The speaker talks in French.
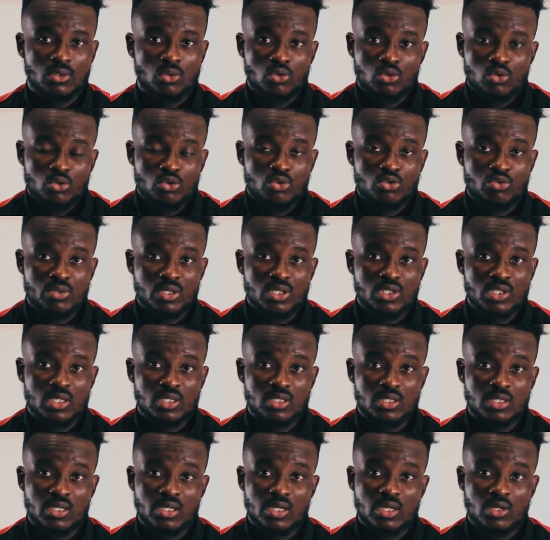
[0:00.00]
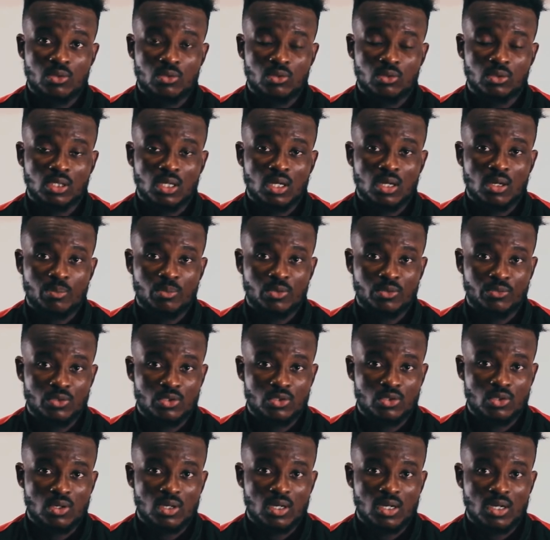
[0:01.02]
Aujourd'hui, j'ai signé un contrat
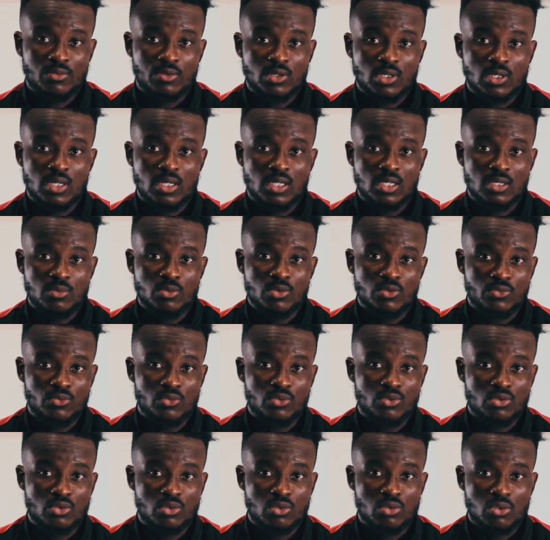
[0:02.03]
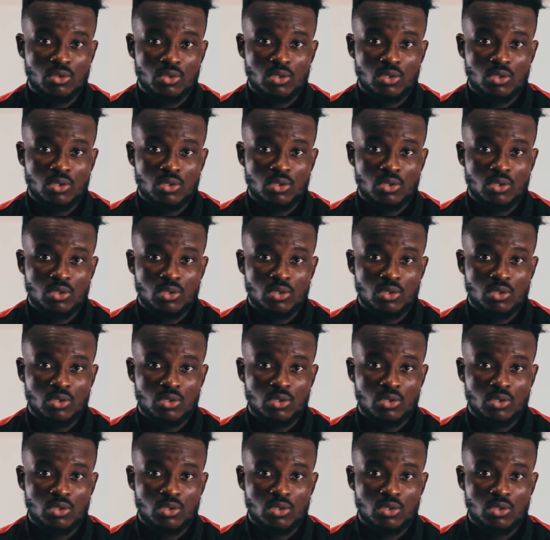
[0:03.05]
professionnel avec l'équipe du FUS.